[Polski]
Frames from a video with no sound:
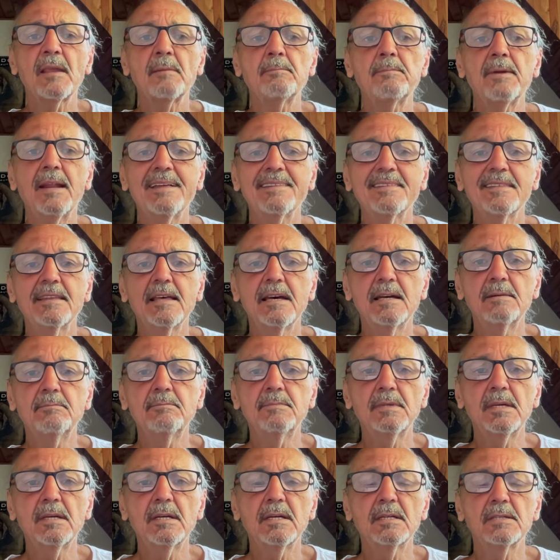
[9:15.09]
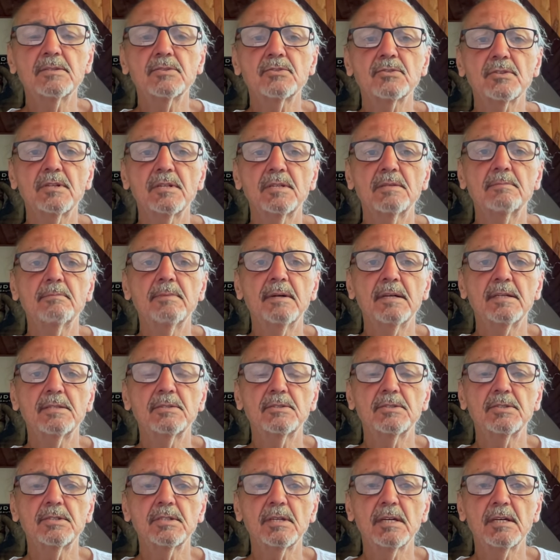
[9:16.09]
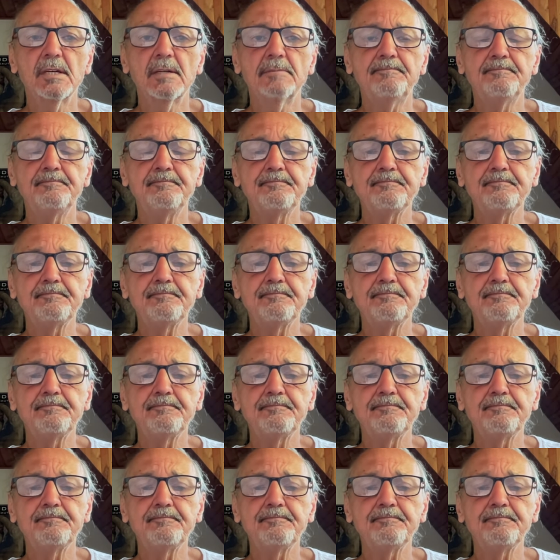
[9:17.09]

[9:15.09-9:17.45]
pandemię, czyli będzie